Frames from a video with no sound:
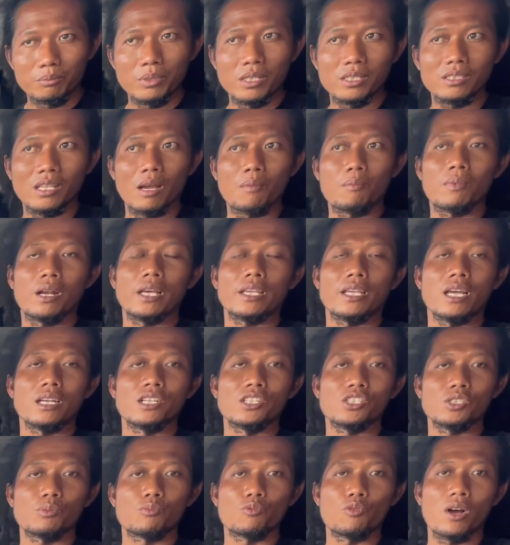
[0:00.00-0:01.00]
bisa
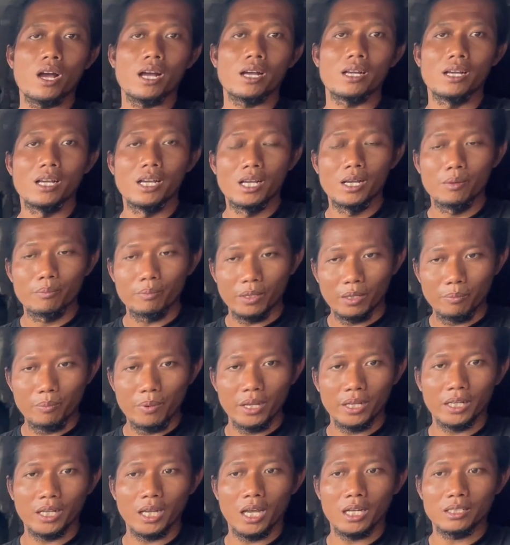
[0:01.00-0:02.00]
melayani semua
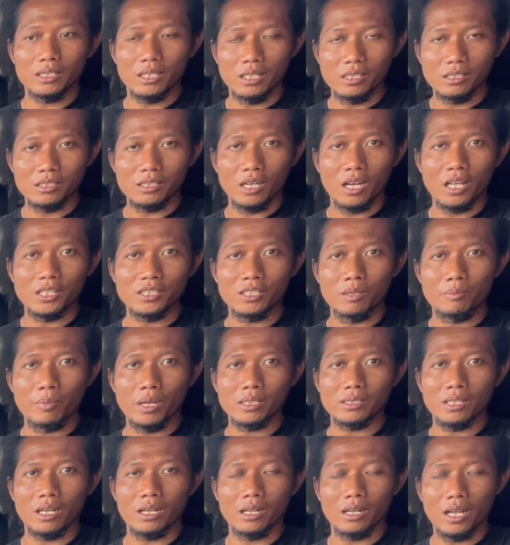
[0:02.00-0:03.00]
perbaikan dan instalasi
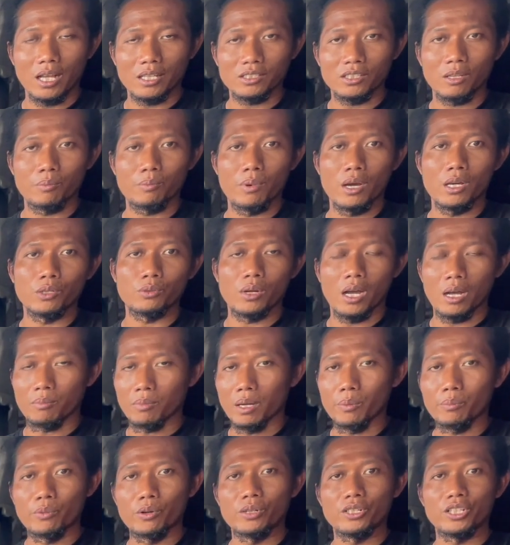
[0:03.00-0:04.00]
pasang AC baru
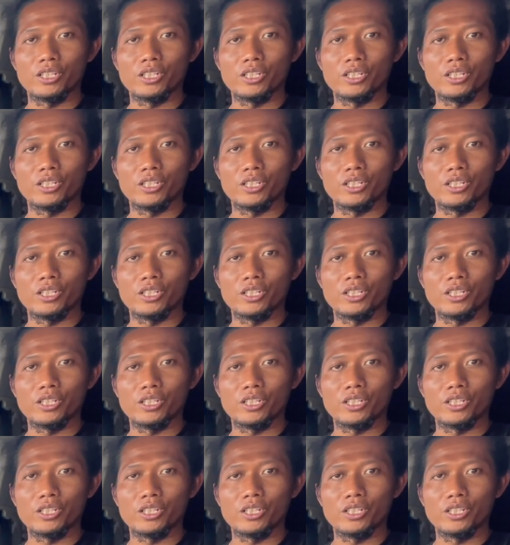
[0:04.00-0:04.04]
apapun